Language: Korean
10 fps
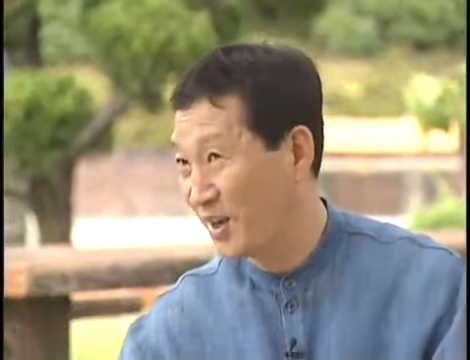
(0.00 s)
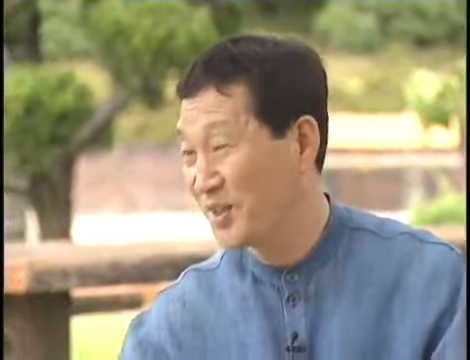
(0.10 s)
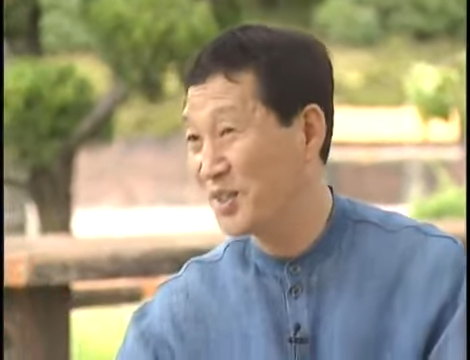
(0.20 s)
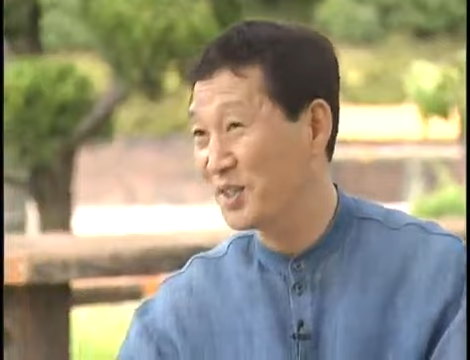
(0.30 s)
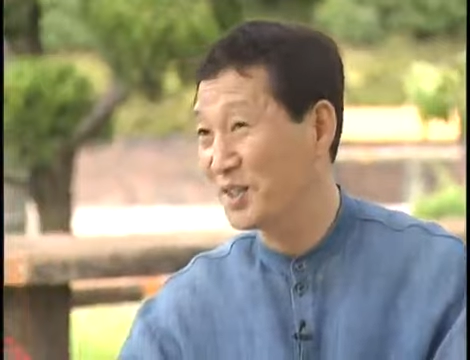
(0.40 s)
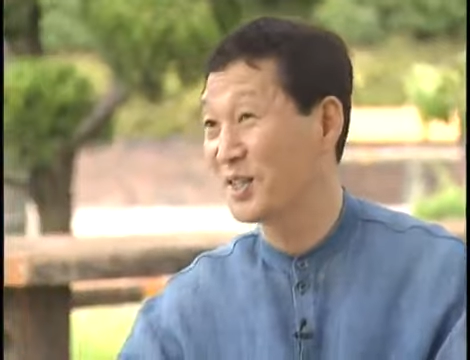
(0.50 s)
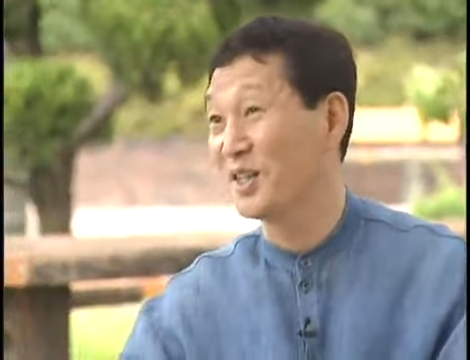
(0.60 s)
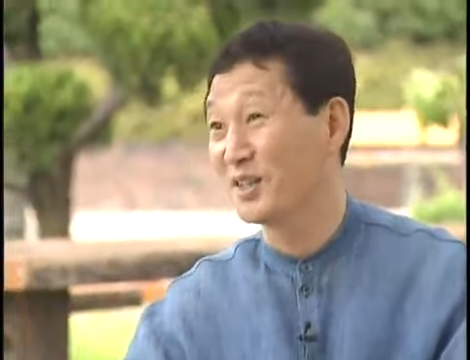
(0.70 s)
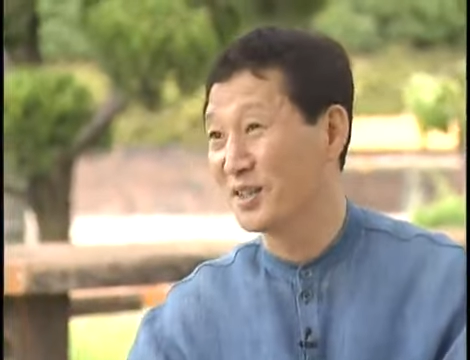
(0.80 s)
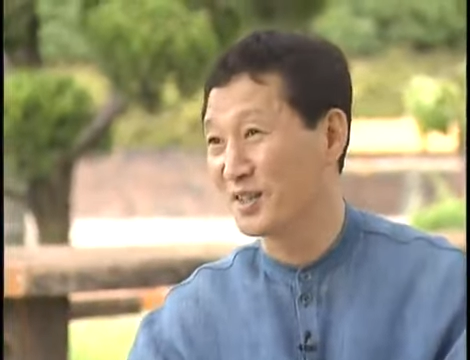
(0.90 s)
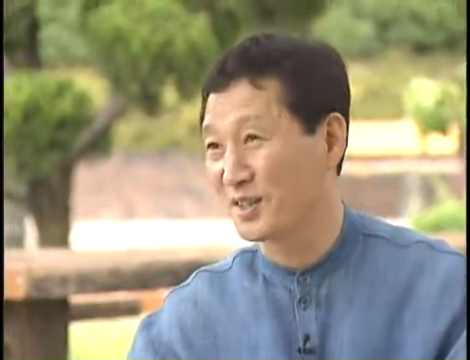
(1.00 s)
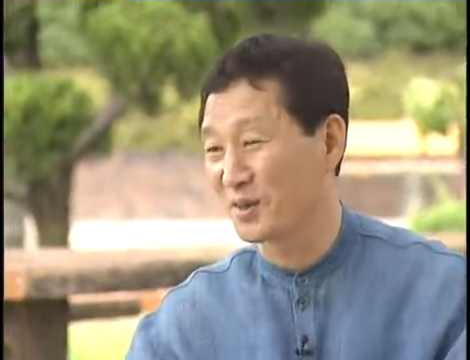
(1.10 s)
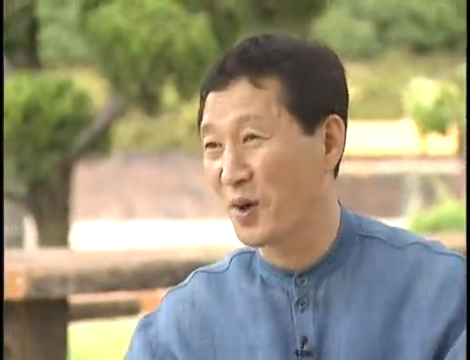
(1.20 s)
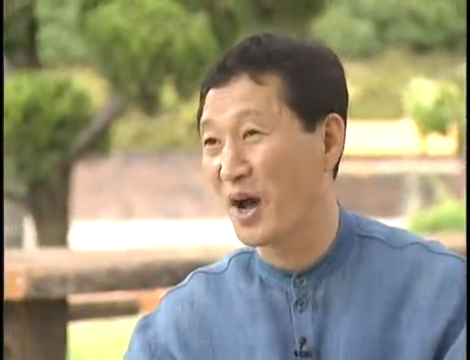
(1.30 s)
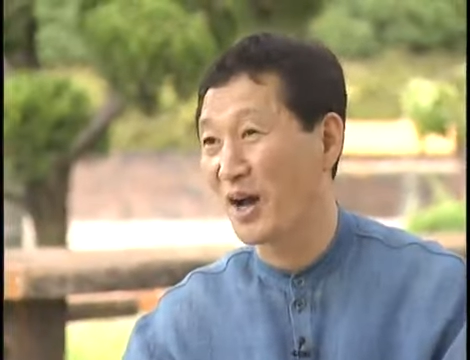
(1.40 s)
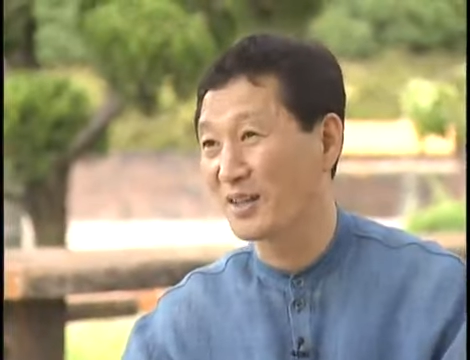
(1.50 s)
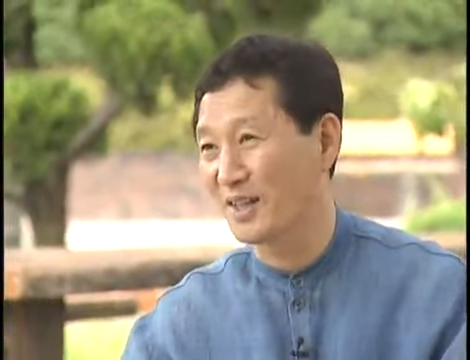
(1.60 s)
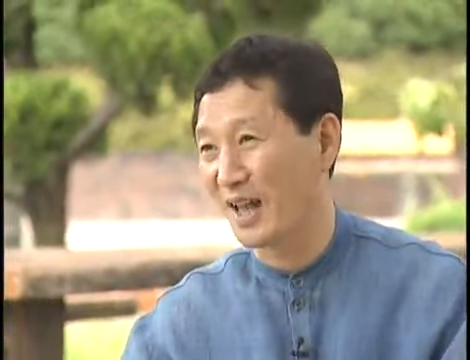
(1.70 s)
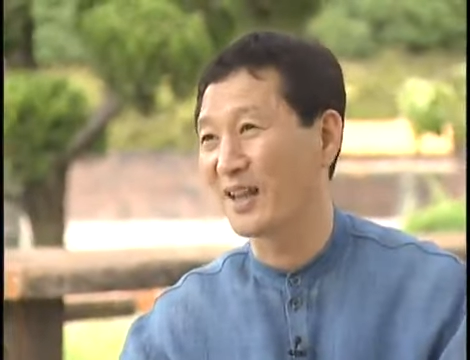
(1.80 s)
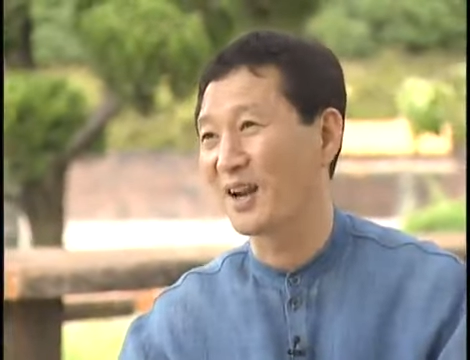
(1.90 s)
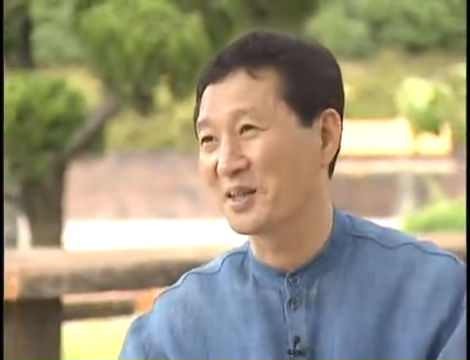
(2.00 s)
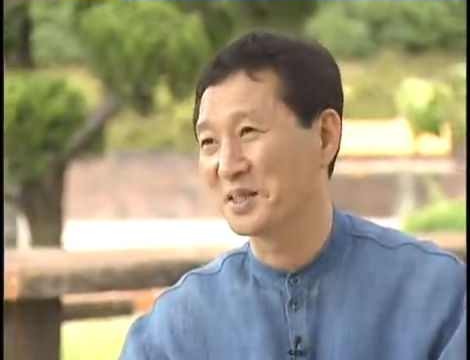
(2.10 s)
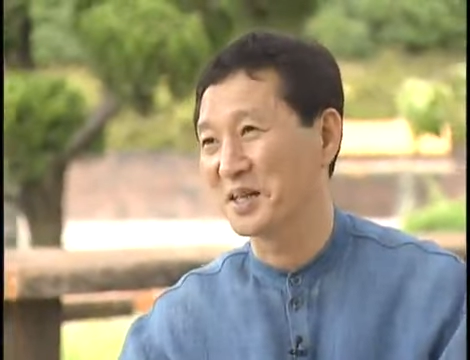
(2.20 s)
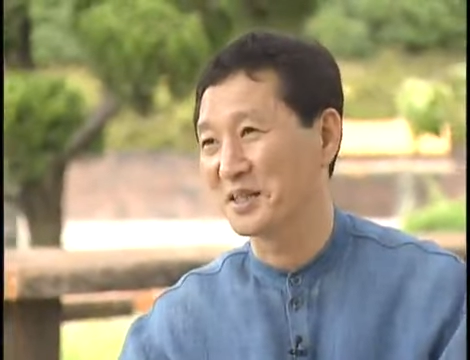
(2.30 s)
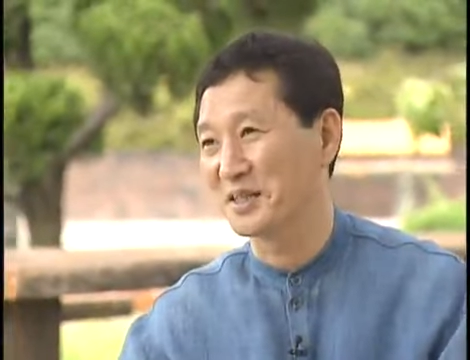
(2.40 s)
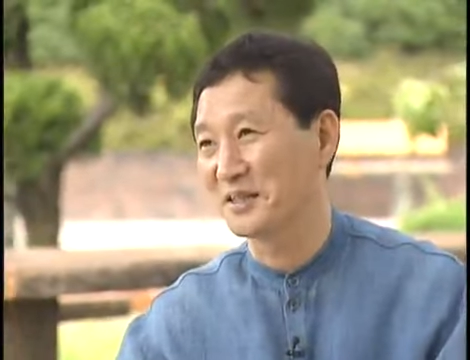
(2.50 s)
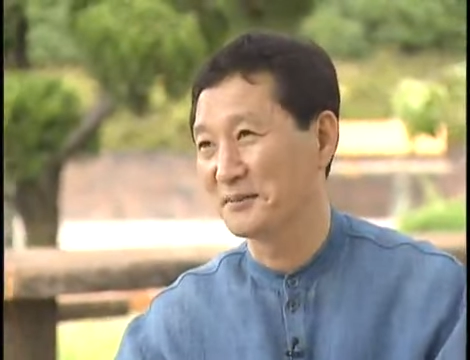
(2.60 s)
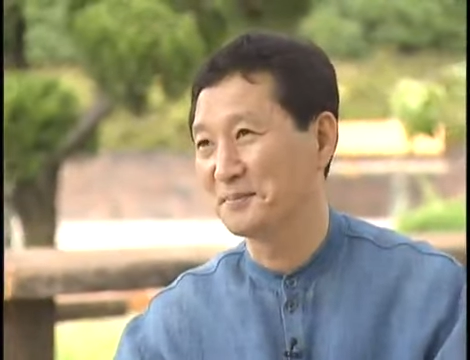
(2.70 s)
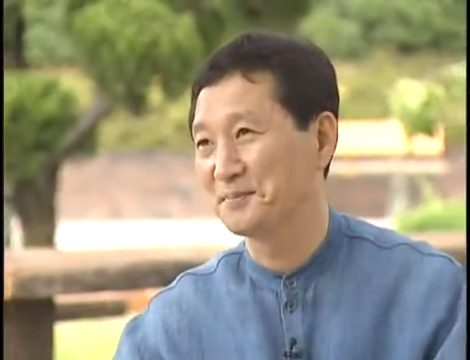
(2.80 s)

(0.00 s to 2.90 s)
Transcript: 현실을 그리는 그런 화가들이 나타나기 시작합니다.